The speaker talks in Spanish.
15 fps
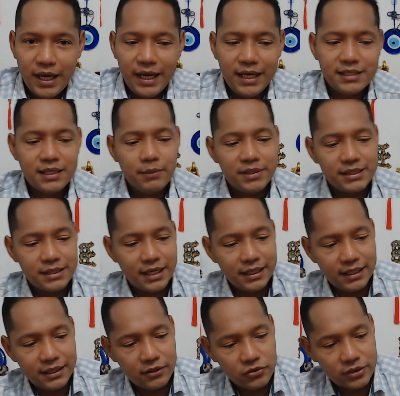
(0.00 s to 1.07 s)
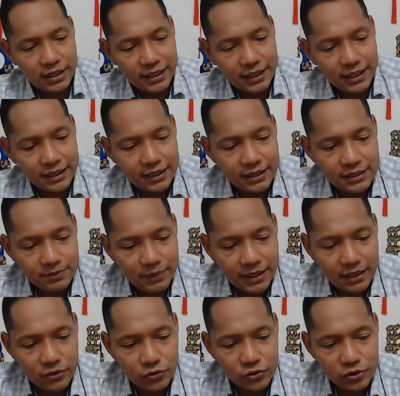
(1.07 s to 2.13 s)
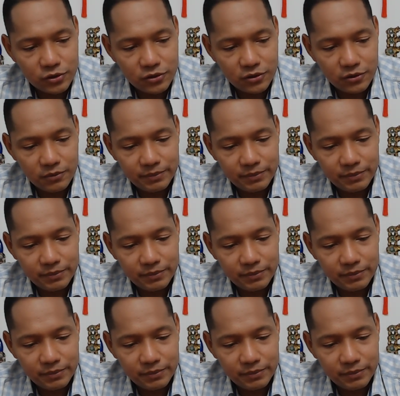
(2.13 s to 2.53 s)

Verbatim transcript: Es el mensaje de los arcángeles para los eh,